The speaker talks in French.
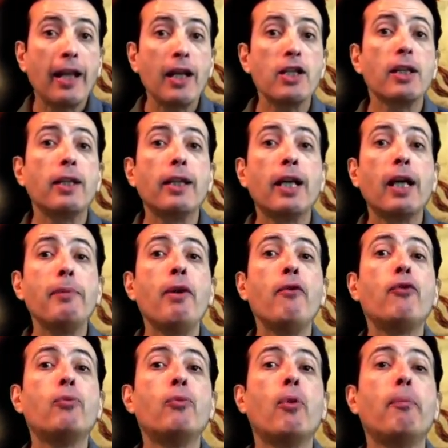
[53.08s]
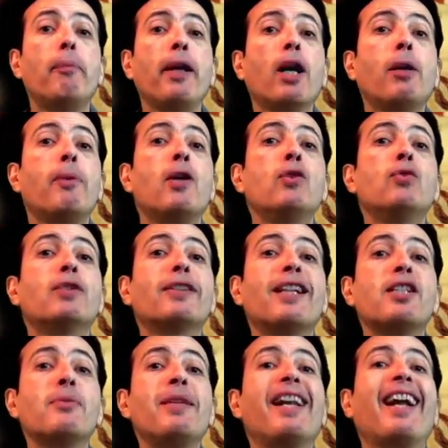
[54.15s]
Quand j'étais gamin, mon père m'a un jour
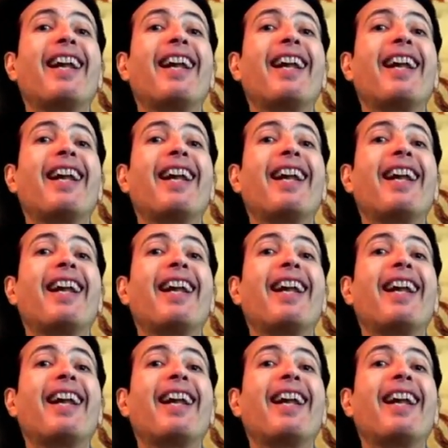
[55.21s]
transmis